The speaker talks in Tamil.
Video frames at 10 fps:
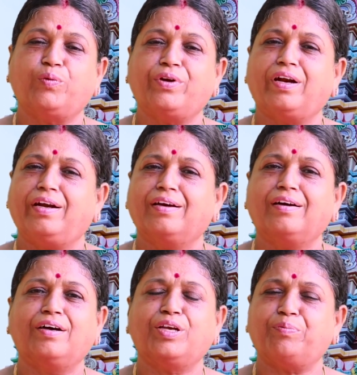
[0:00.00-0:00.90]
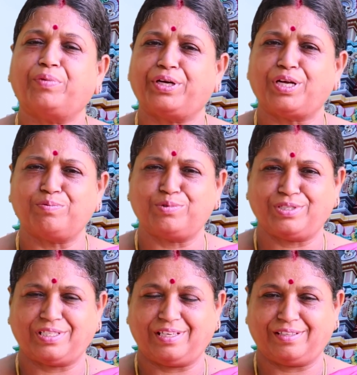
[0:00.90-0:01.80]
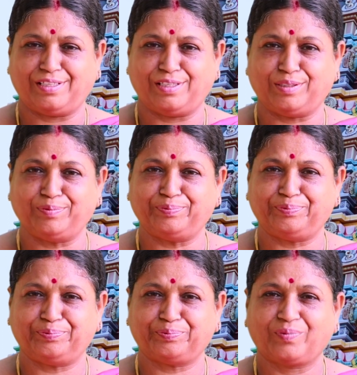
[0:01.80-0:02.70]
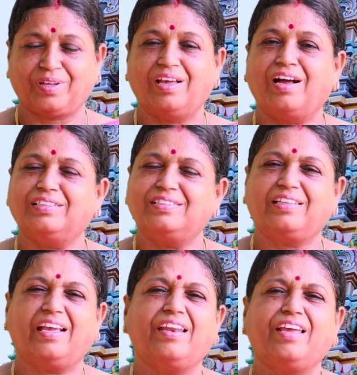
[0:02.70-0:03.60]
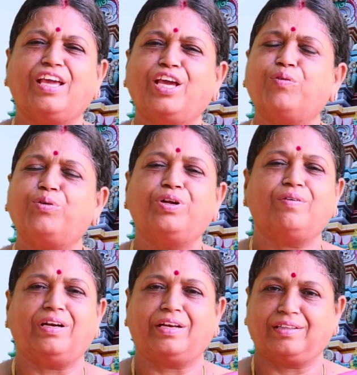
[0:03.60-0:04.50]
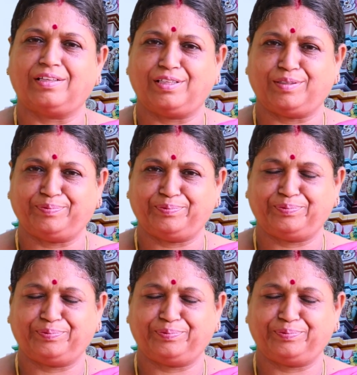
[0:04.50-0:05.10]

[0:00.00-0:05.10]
ஒரு அழகான பட்டாம்பூச்சி இருந்ததாம் அது தேனையே உண்டு வளர்ந்ததாம்